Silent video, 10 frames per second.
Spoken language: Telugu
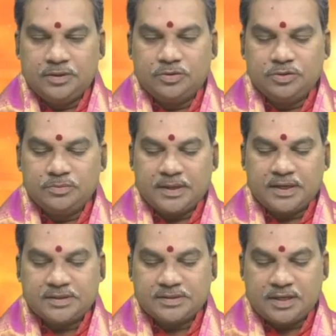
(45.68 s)
ఈరోజు
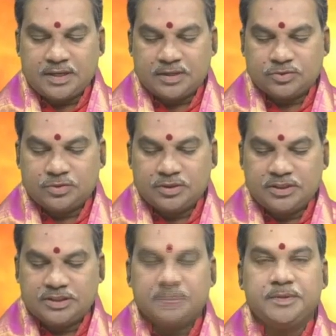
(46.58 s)
మార్గశిర శుద్ధ
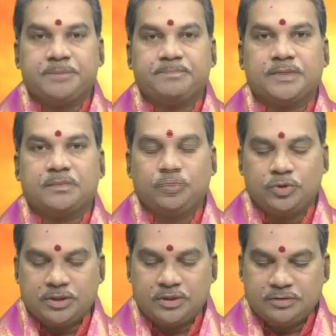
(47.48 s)
దశమి
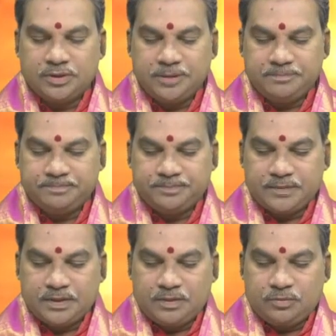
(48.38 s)
పూర్తిగా ఉంది
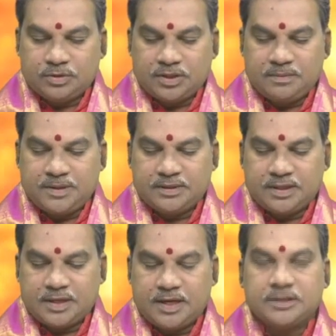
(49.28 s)

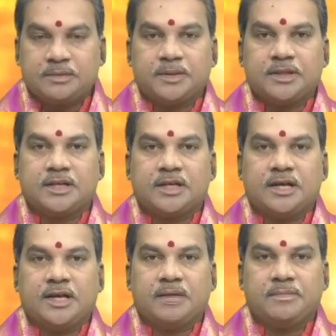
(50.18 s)
ఉత్తరాభాద్ర రాత్రి పది
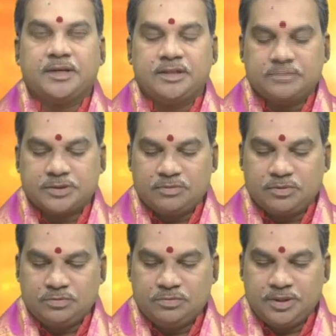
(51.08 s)
గంటల యాభై ఐదు నిమిషాల
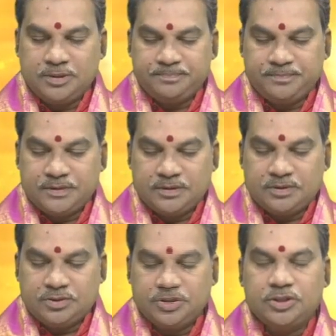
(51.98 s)
వరకు ఉంది
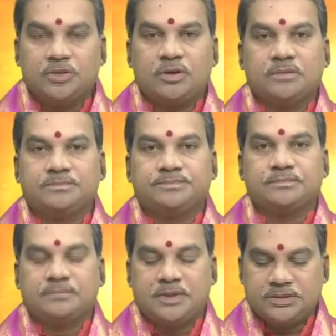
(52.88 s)
సిద్ధియోగం
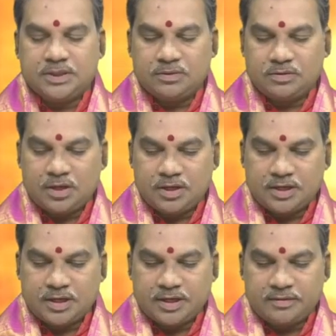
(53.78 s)
మధ్యాహ్నం నాలుగు
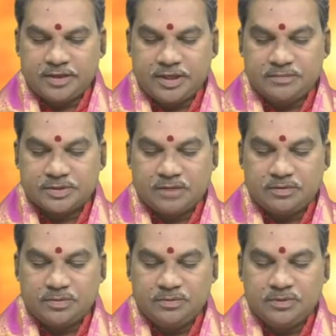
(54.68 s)
గంటల ఇరవై ఏడు నిమిషాల
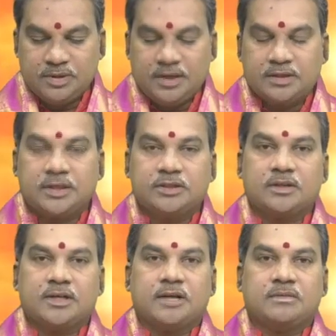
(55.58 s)
వరకు
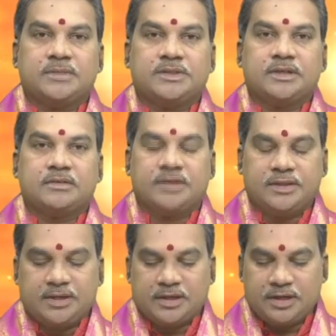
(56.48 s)
రైతుల కారణం మధ్యాహ్నం
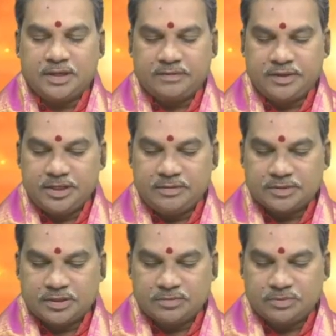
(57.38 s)
ఐదు గంటల ఇరవై ఏడు
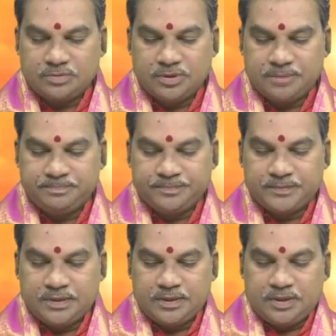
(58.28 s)
నిమిషాల వరకు ఉంది
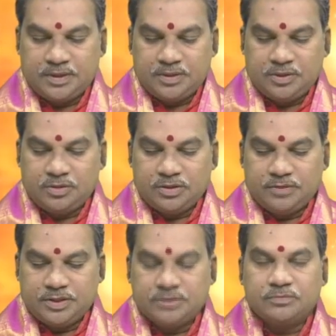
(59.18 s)
ఈరోజు
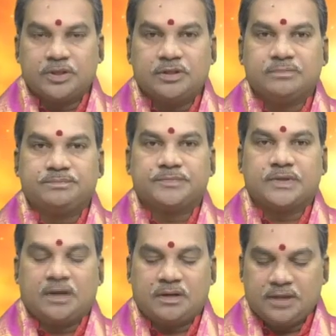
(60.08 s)
వర్జ్యం ఉదయం
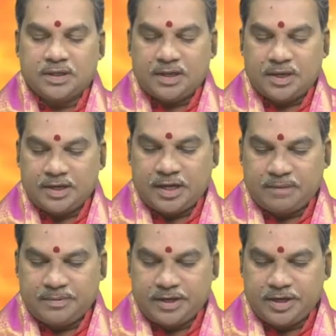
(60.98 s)
ఆరు గంటల
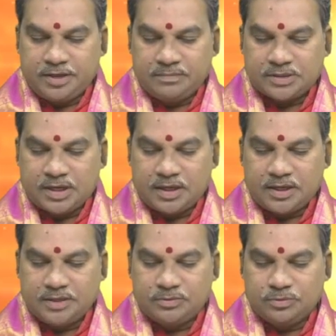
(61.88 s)
యాభై రెండు
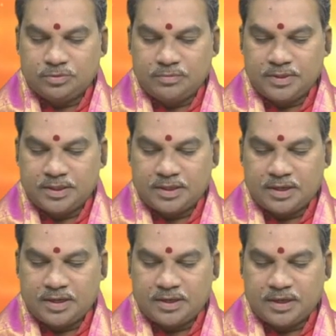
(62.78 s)
నిమిషాలగా అయితే తొమ్మిది
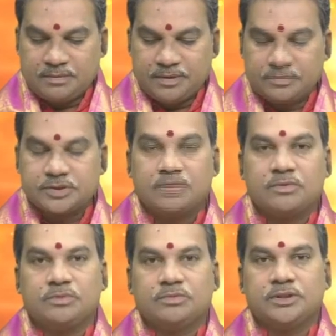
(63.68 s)
గంటల నలభై నిమిషాల
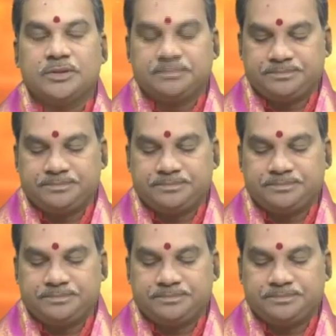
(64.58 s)
వరకు ఉంది